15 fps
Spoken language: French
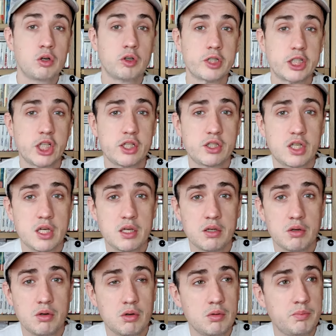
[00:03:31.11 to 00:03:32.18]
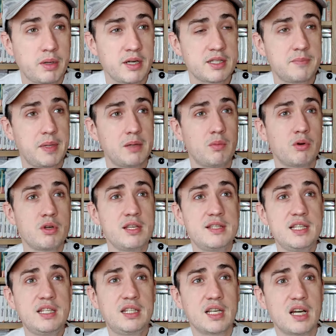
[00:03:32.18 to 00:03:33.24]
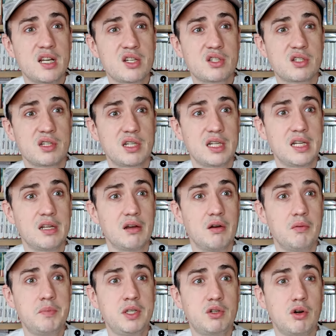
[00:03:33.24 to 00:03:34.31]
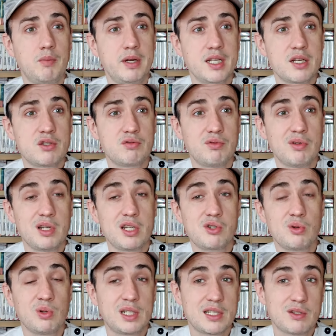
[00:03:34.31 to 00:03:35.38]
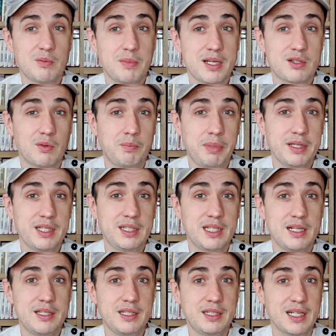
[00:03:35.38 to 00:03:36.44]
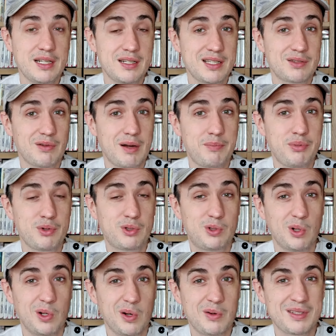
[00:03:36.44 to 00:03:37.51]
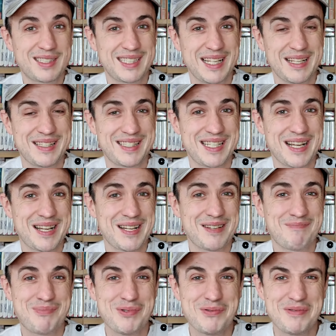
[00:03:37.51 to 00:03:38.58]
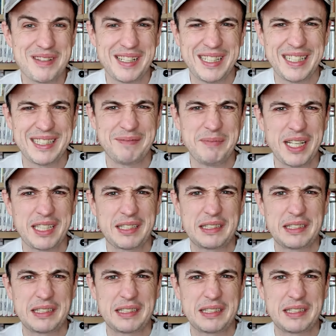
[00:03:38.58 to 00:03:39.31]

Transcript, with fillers: quand j'achète chez euh, principalement Easy Cash et euh, Micromania, souvent les jeux d'occasion, bah, ils sont pas nickel nickel, ils sont un peu collants, c'est un peu ah,